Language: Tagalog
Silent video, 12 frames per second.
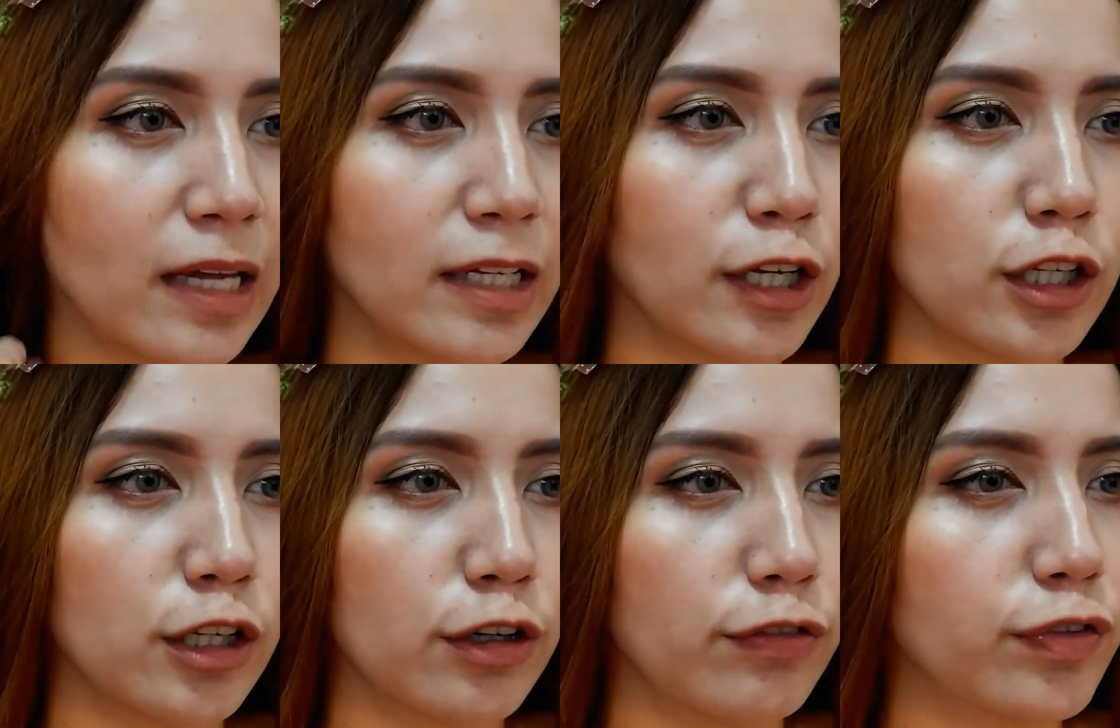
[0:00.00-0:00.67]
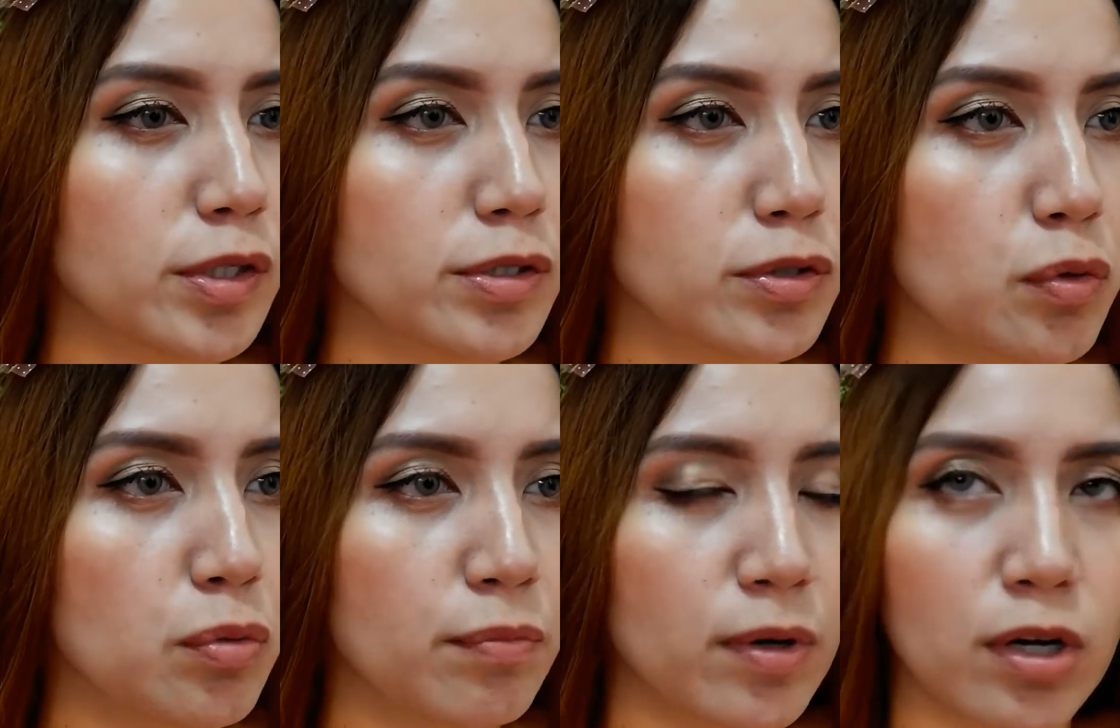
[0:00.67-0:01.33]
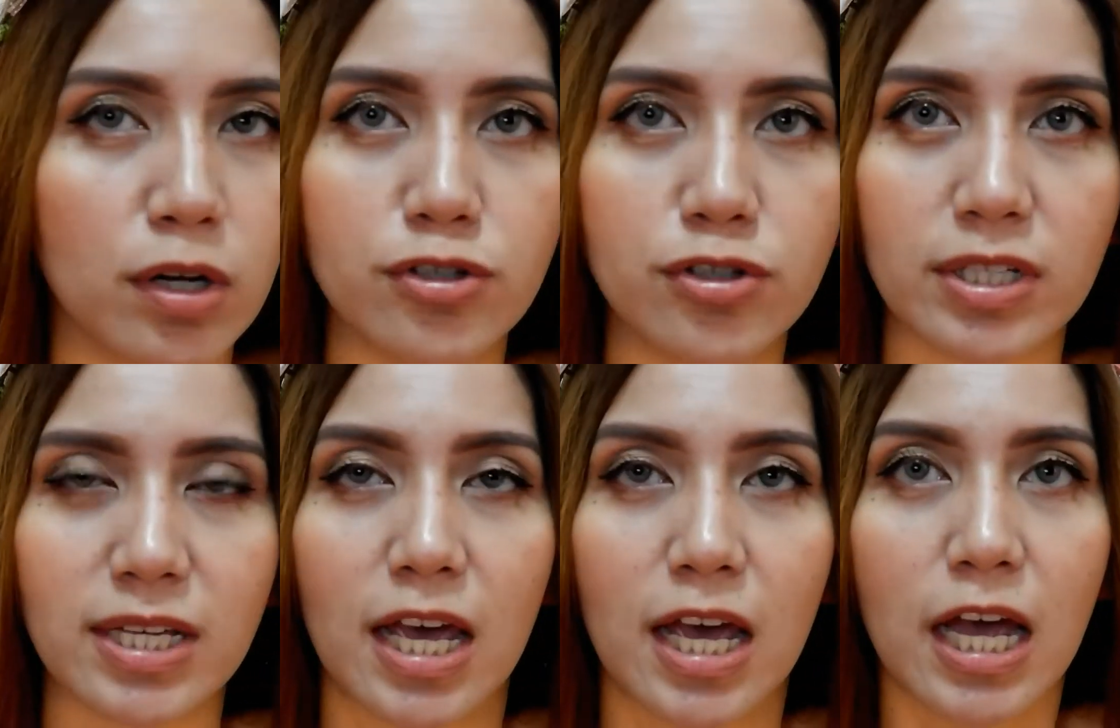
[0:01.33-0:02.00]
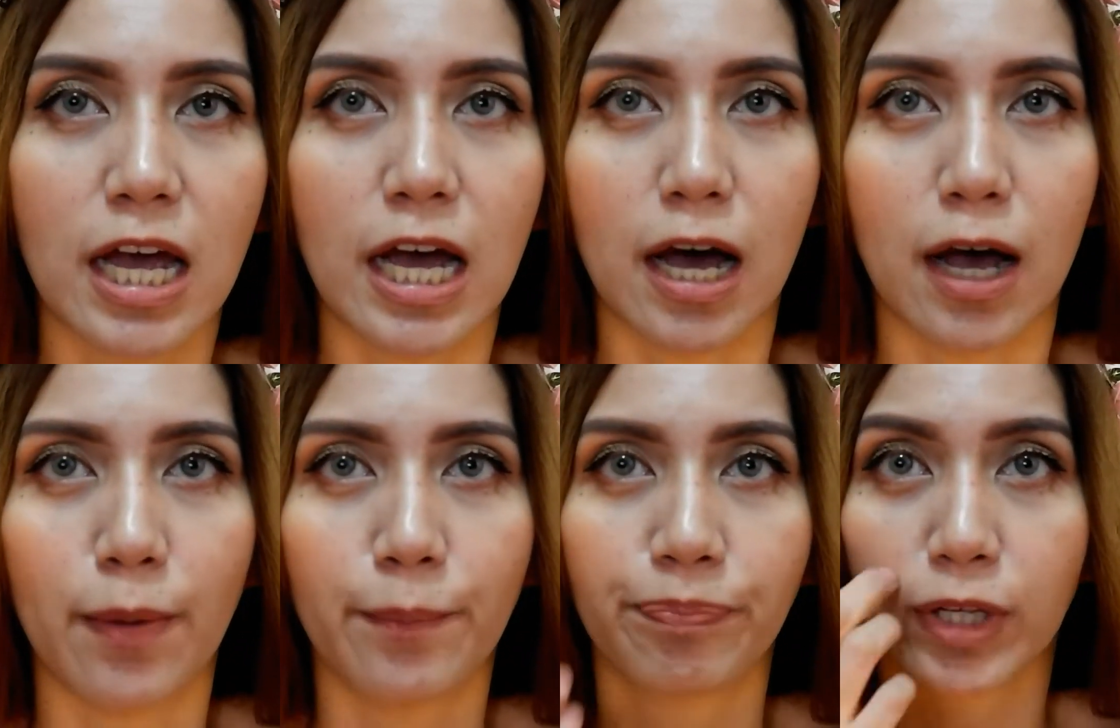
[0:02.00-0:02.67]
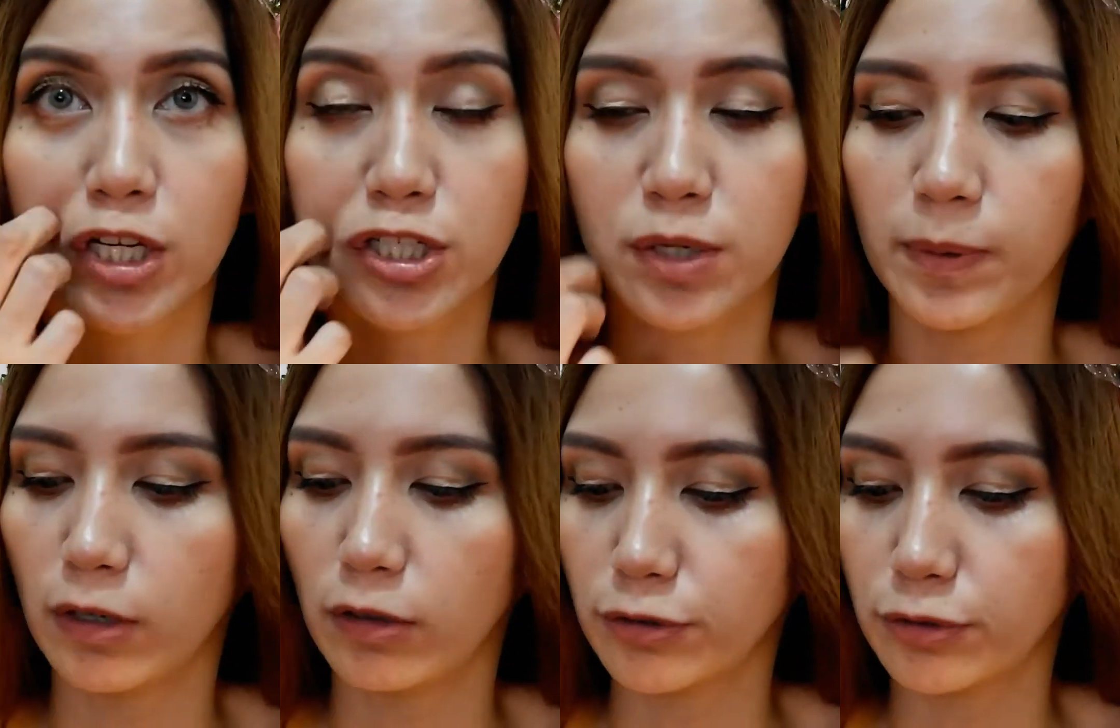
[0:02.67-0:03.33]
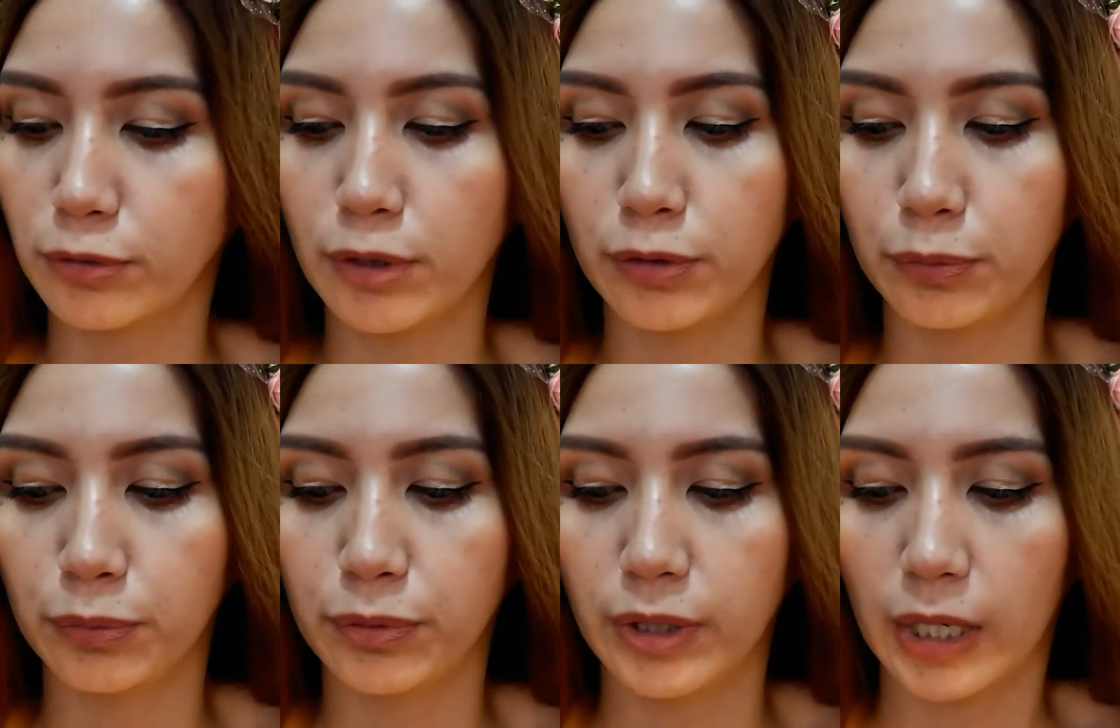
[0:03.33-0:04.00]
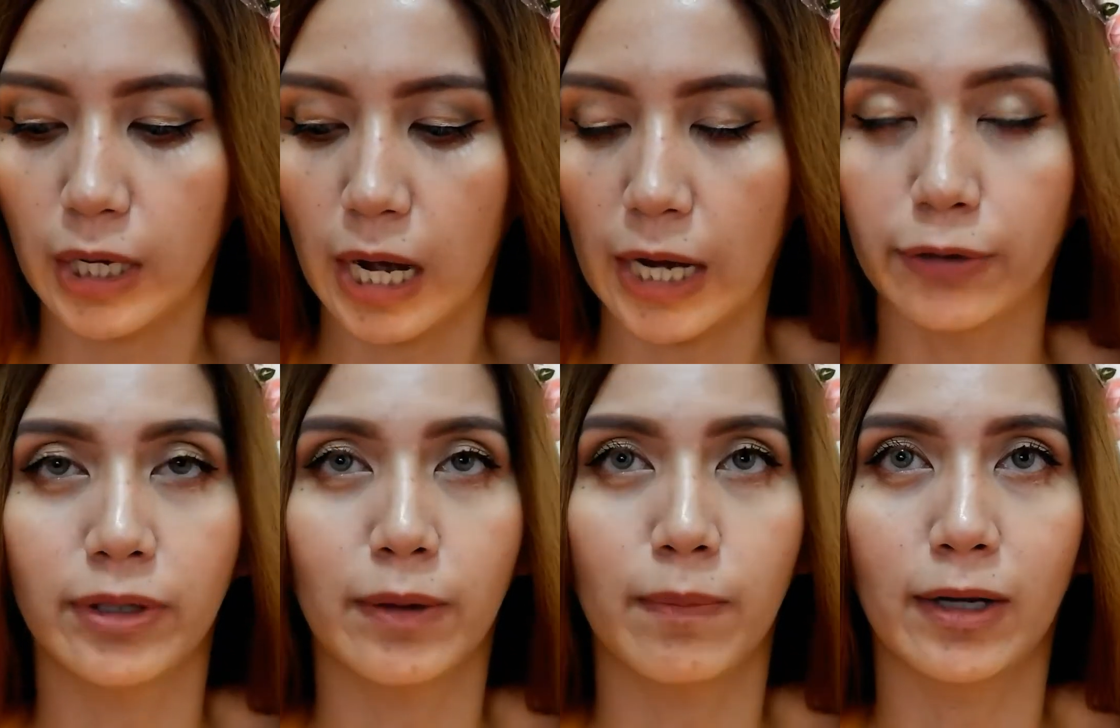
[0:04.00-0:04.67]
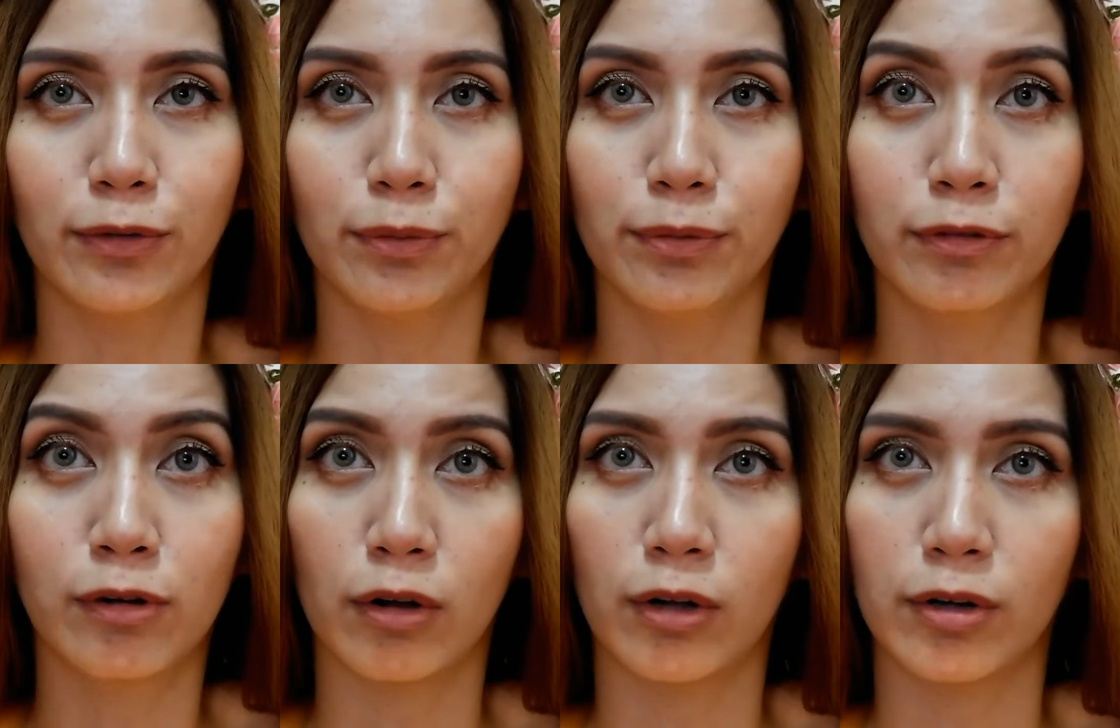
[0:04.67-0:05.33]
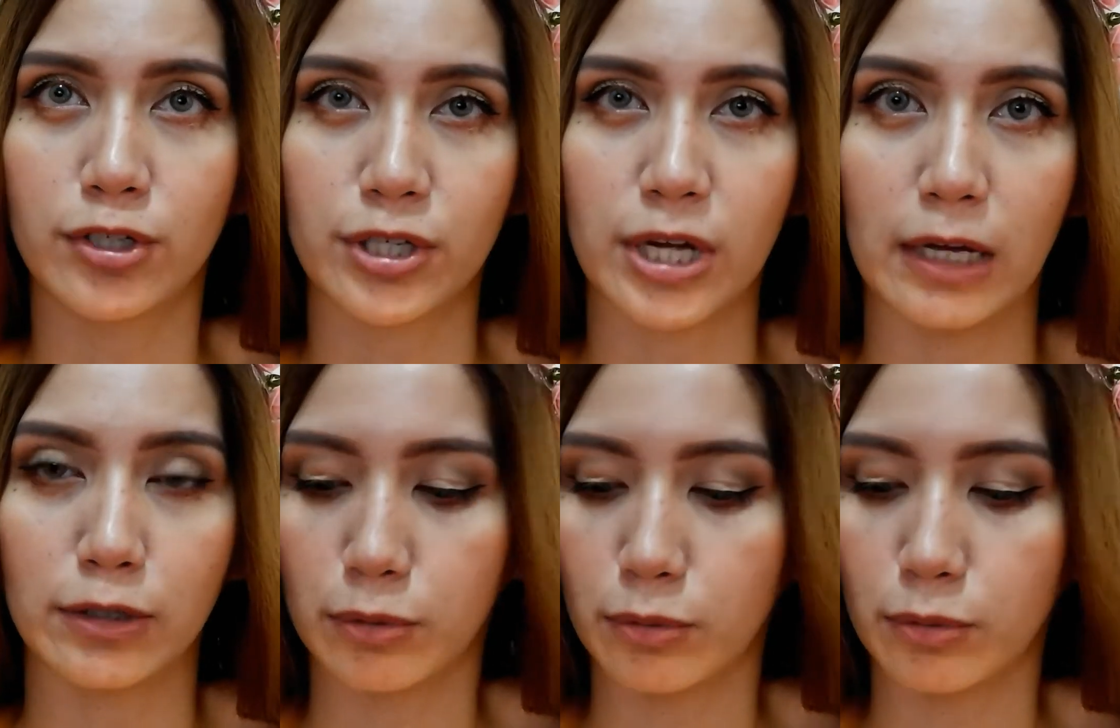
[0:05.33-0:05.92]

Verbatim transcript: And I love her so much. Kasi, um, she belongs to the nude ano, ba diba, nude color siya.